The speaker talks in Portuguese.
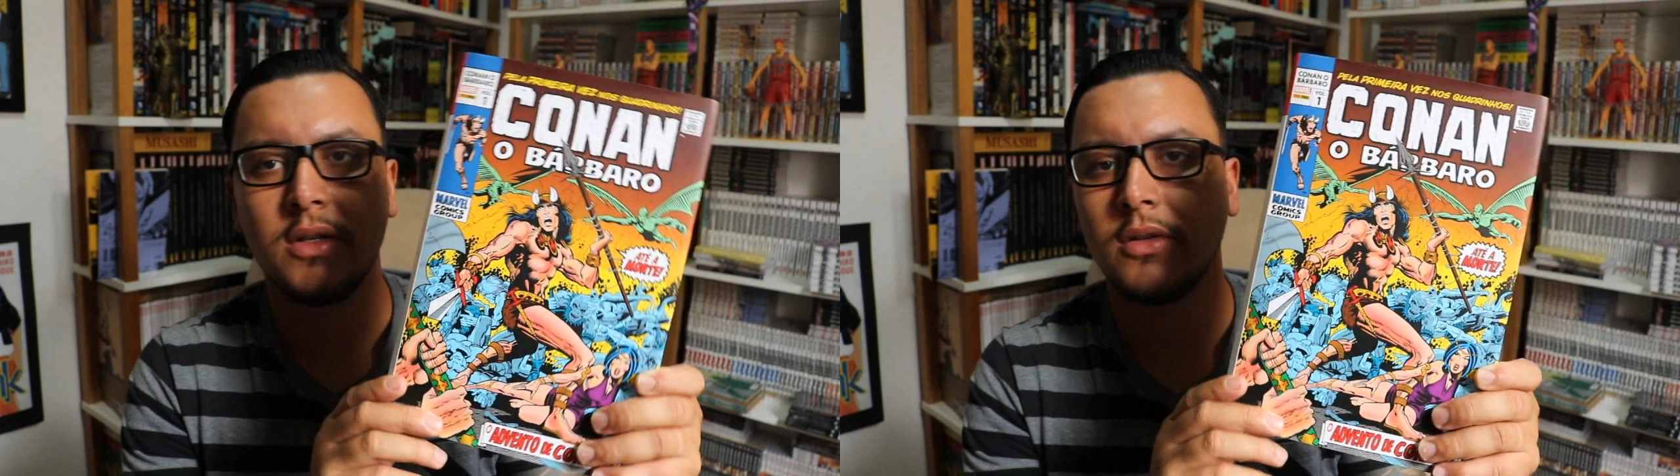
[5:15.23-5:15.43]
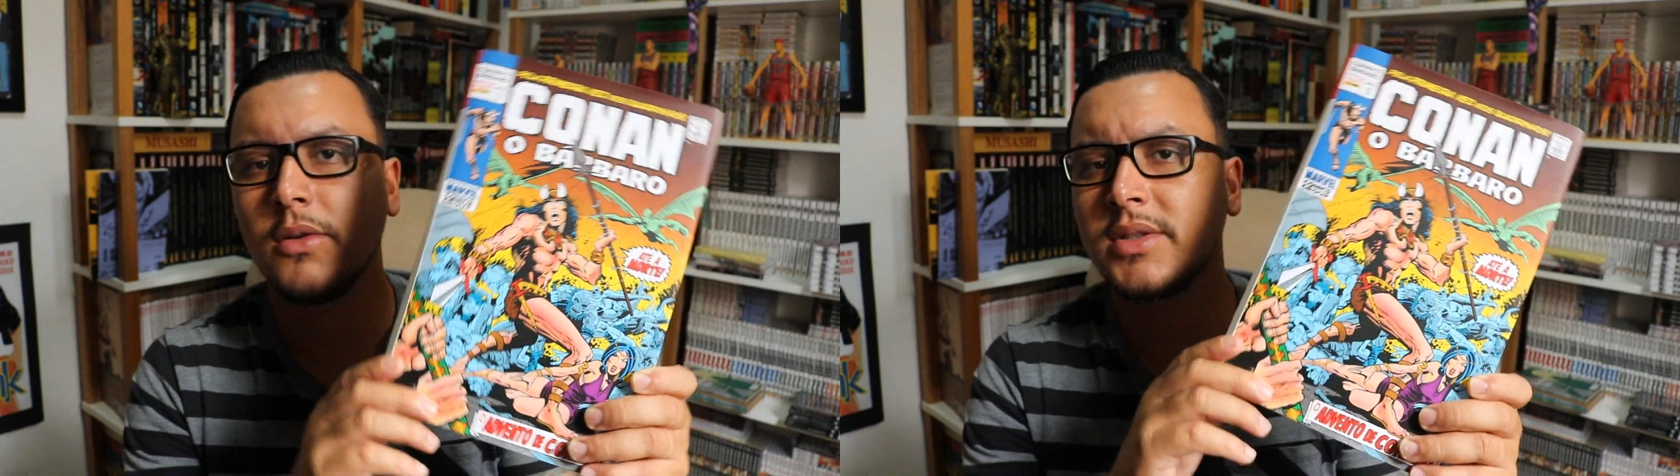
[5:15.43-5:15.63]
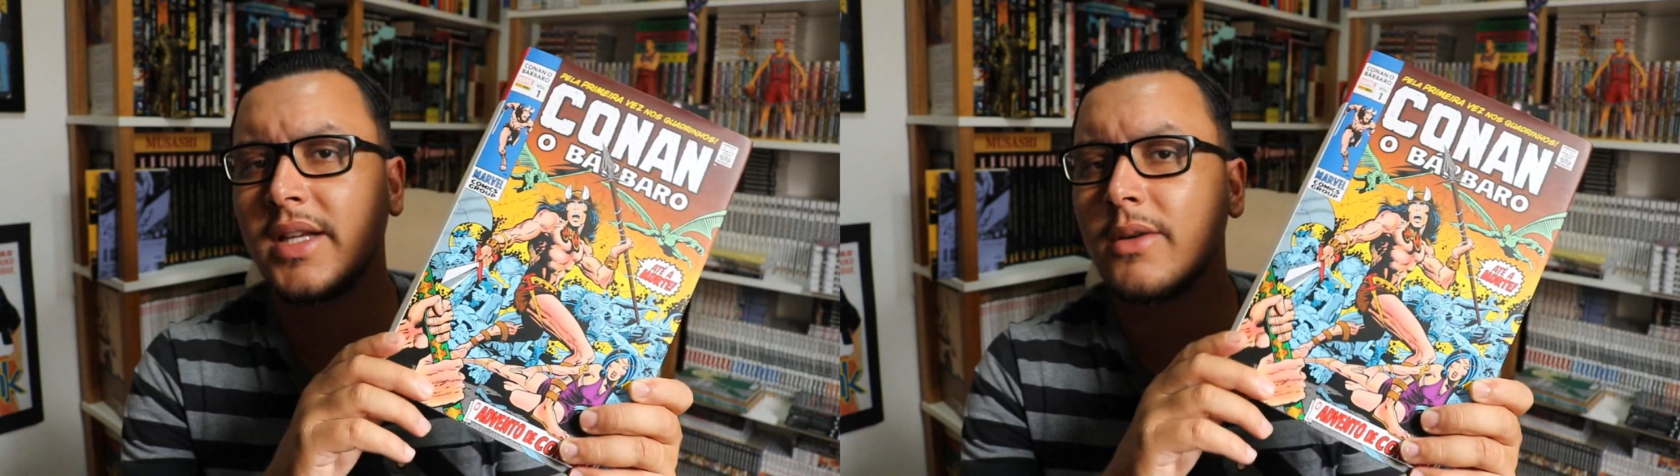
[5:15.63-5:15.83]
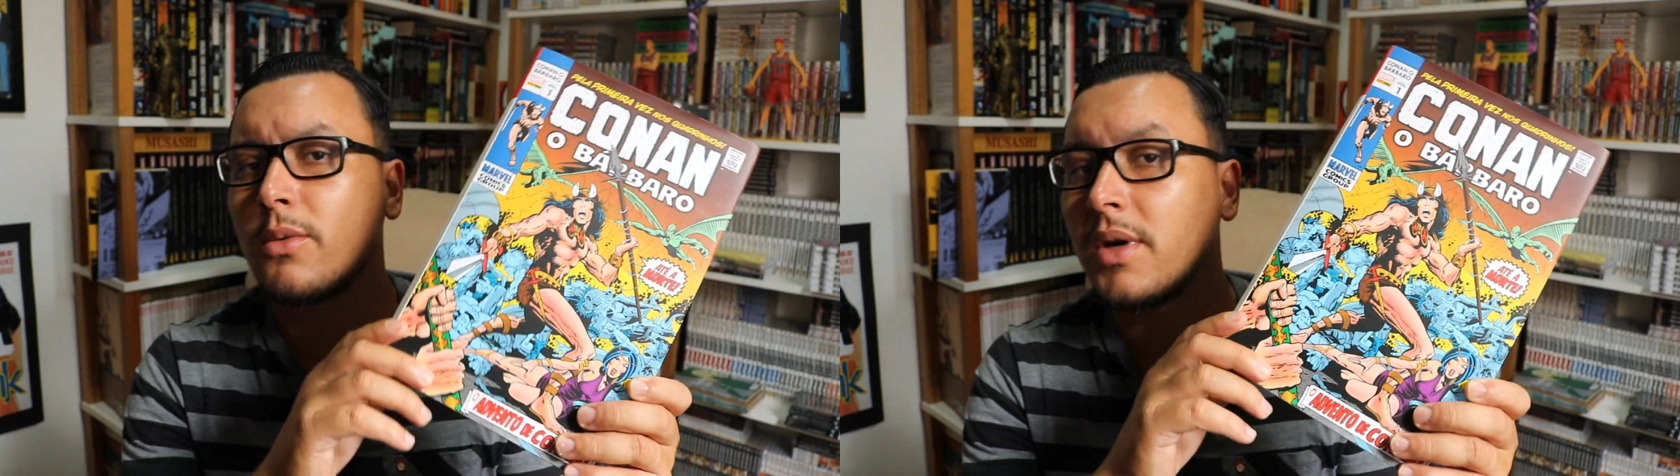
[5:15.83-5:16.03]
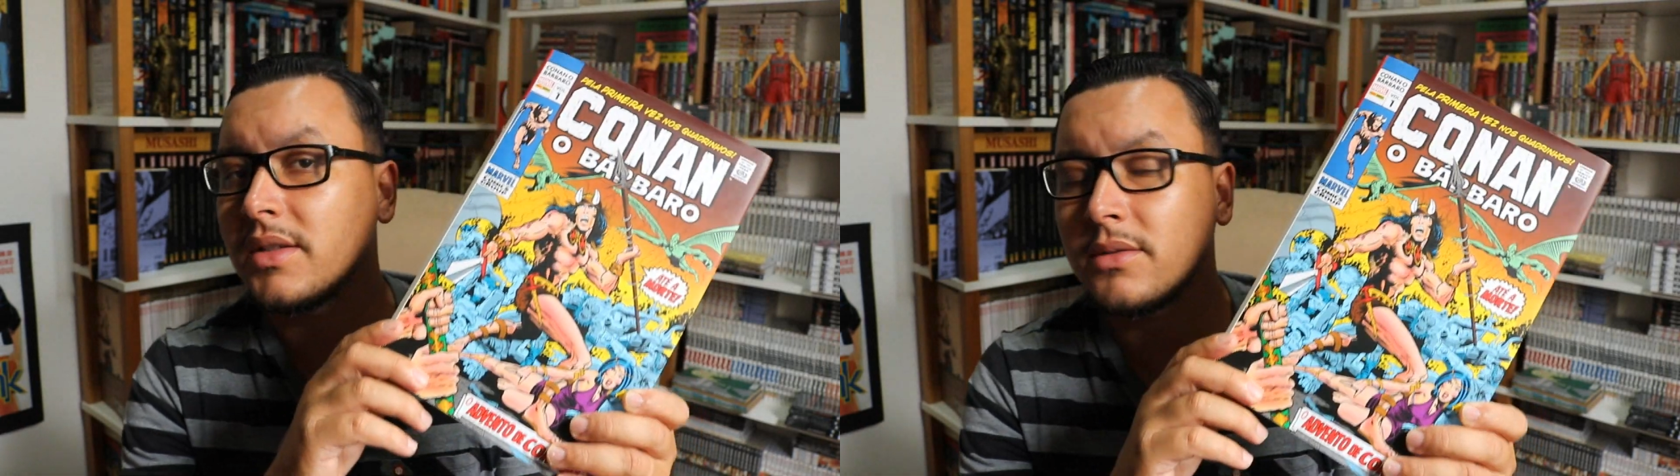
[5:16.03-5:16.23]
Eu não sei
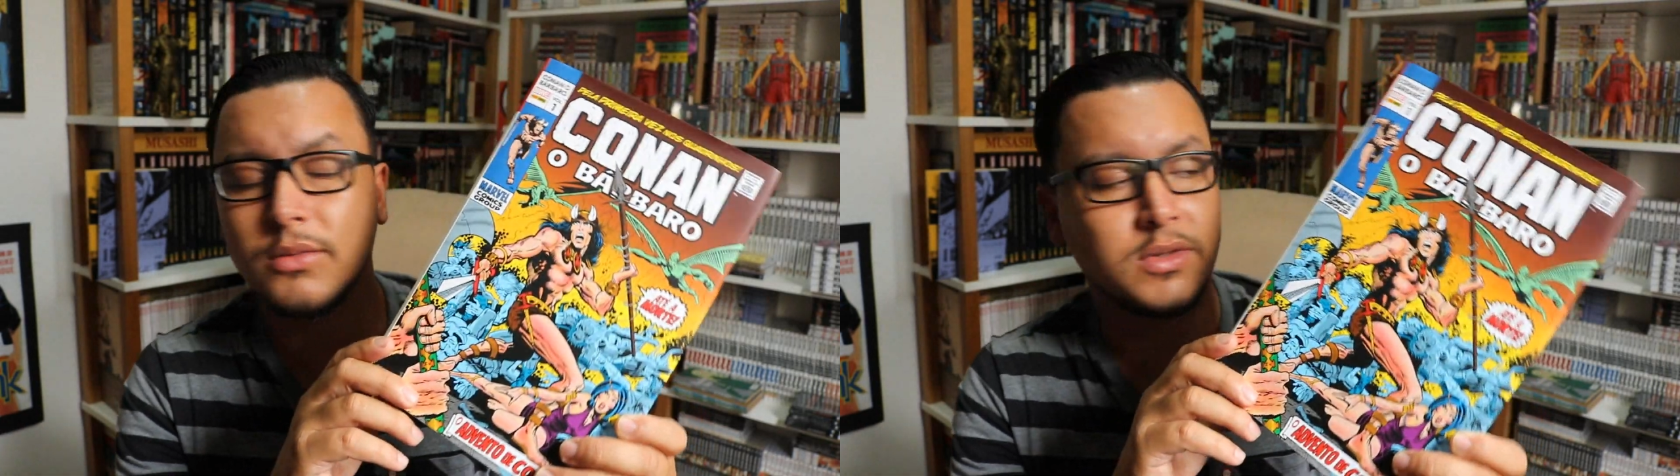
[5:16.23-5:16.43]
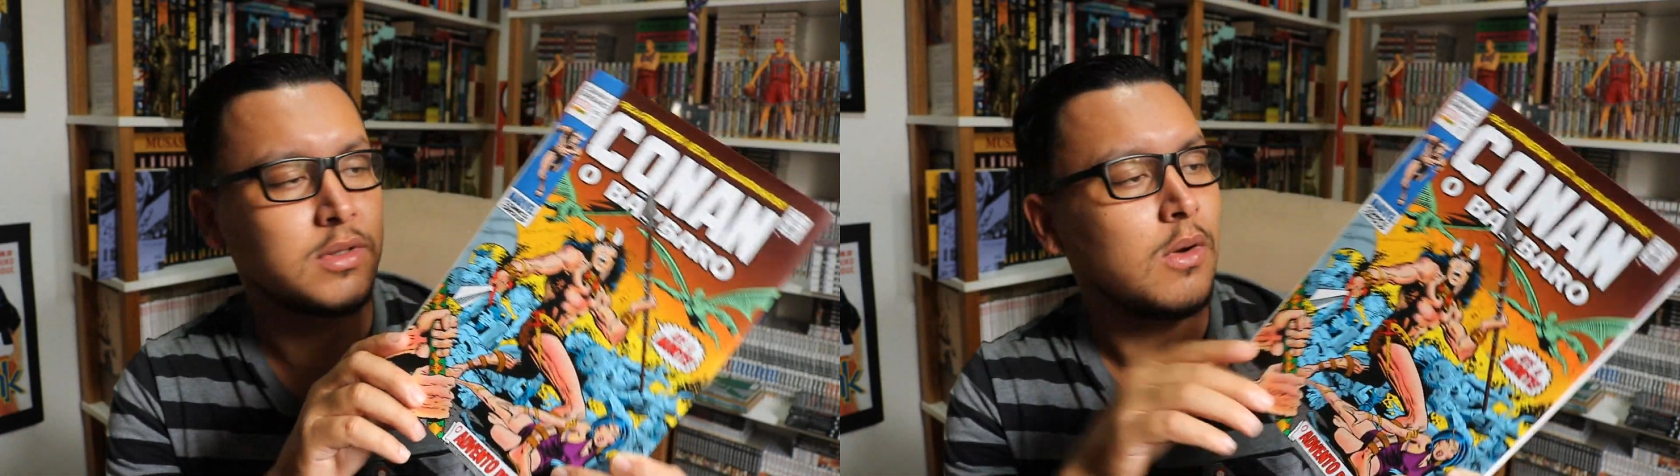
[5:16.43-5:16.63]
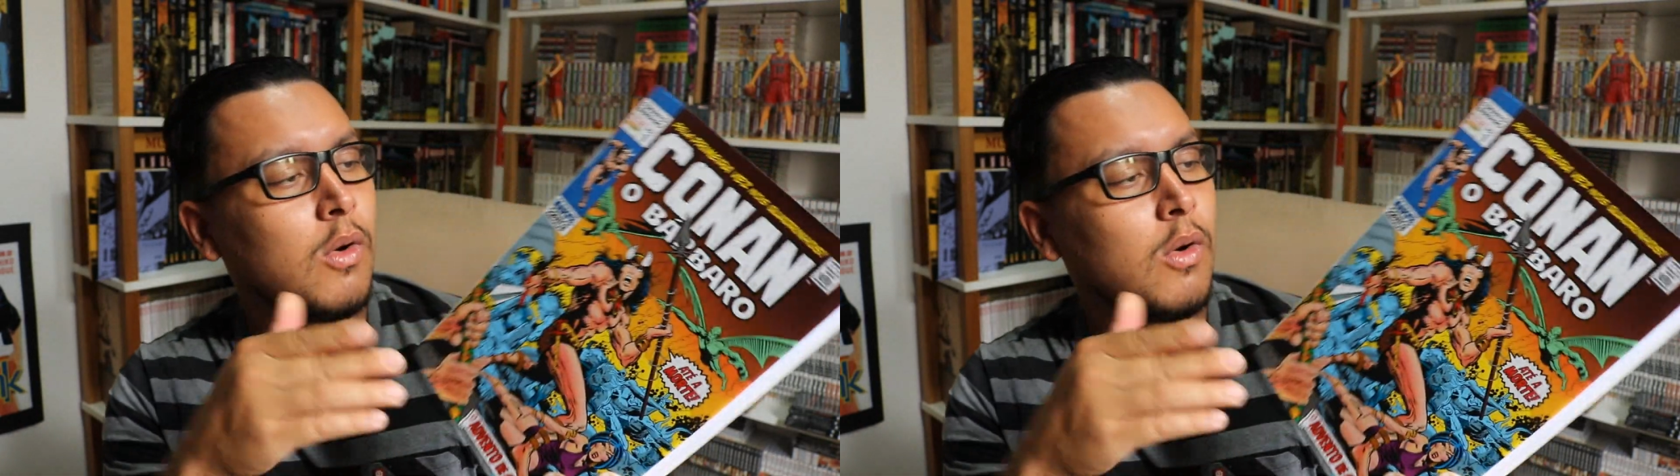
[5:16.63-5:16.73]
quantos